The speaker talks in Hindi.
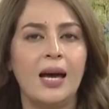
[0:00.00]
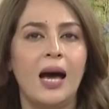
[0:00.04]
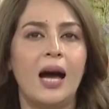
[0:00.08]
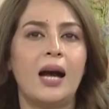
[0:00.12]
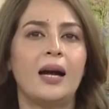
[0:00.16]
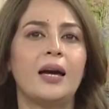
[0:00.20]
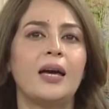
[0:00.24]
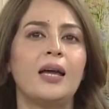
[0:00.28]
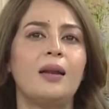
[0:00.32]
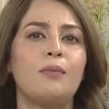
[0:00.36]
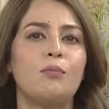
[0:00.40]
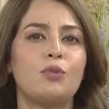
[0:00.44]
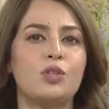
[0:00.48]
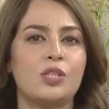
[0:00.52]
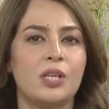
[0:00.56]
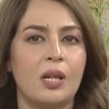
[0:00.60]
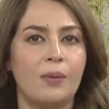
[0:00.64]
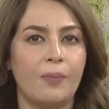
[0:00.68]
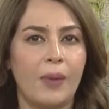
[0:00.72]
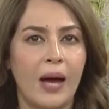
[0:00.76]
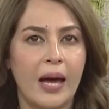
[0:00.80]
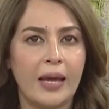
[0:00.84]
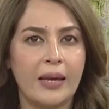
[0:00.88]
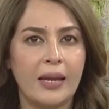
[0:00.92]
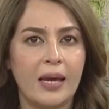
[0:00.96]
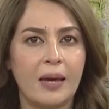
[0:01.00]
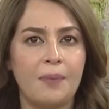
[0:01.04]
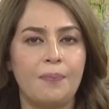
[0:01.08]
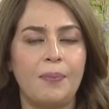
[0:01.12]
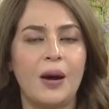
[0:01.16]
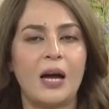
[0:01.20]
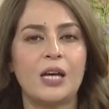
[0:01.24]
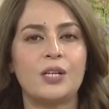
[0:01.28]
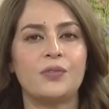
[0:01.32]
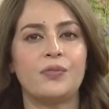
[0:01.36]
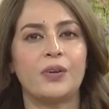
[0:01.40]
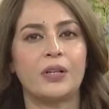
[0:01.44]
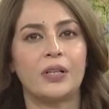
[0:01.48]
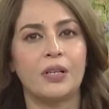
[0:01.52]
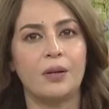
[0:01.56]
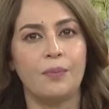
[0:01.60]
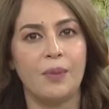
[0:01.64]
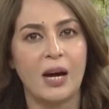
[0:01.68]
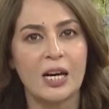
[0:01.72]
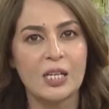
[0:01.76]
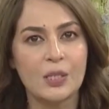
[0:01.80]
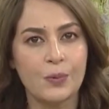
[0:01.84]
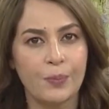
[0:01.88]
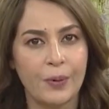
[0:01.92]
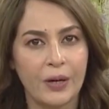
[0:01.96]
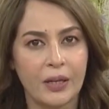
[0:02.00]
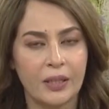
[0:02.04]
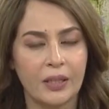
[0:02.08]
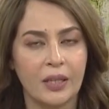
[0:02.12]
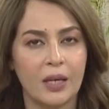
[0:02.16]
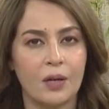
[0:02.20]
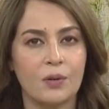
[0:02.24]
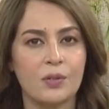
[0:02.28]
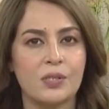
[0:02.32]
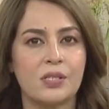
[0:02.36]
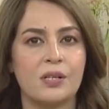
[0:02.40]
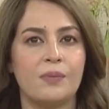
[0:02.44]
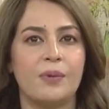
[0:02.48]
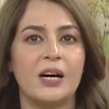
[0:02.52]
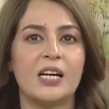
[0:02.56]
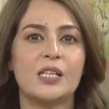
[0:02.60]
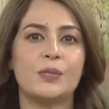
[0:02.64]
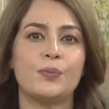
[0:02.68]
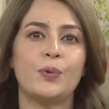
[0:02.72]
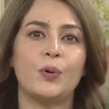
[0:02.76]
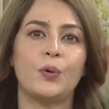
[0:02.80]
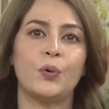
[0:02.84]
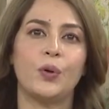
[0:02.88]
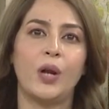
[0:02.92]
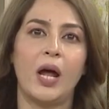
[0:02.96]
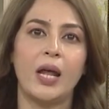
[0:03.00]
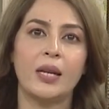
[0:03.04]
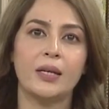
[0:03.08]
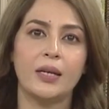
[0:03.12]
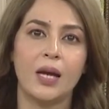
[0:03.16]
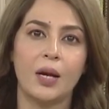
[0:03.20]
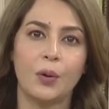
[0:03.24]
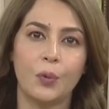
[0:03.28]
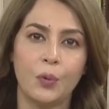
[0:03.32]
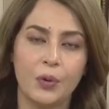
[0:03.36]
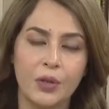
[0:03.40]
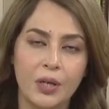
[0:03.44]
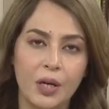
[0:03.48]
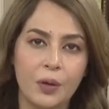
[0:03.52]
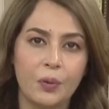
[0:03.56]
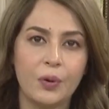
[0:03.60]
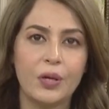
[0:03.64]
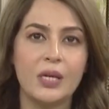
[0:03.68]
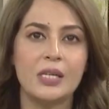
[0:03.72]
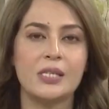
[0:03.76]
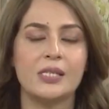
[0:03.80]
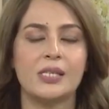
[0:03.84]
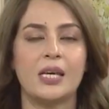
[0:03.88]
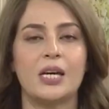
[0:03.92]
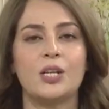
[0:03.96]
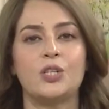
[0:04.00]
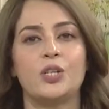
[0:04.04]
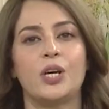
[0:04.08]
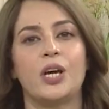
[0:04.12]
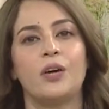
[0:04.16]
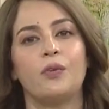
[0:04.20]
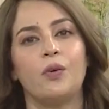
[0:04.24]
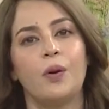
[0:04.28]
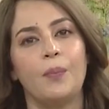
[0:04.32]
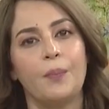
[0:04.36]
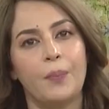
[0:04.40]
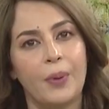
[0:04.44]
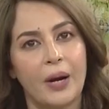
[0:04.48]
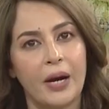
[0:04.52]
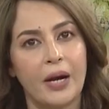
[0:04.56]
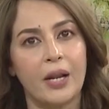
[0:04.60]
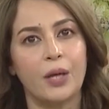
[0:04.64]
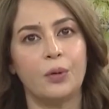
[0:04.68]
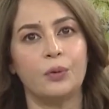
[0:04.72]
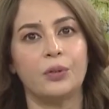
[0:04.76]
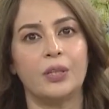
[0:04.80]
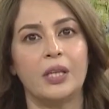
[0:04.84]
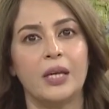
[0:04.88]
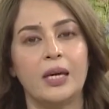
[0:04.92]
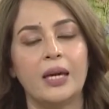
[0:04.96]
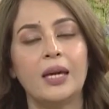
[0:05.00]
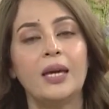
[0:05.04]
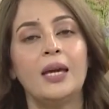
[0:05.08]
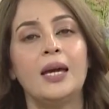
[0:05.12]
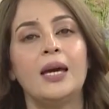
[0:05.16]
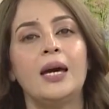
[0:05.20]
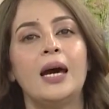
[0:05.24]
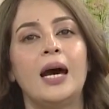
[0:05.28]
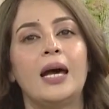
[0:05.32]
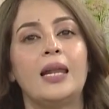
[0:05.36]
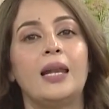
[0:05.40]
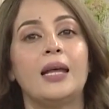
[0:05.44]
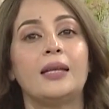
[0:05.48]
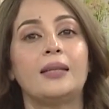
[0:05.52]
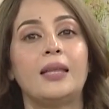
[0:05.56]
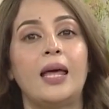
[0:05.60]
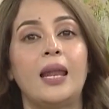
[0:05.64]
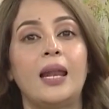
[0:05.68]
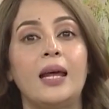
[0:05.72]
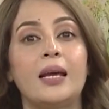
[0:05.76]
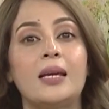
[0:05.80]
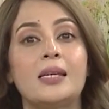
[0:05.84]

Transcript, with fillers: अगर हम मुसलमान हैं पाँच वक्त नमाज़ पढ़ते हैं उस नमाज़ में कुरान का कोई ना कोई हिस्सा जो है वो हम पढ़ रहे होते हैं अल्लाह ताला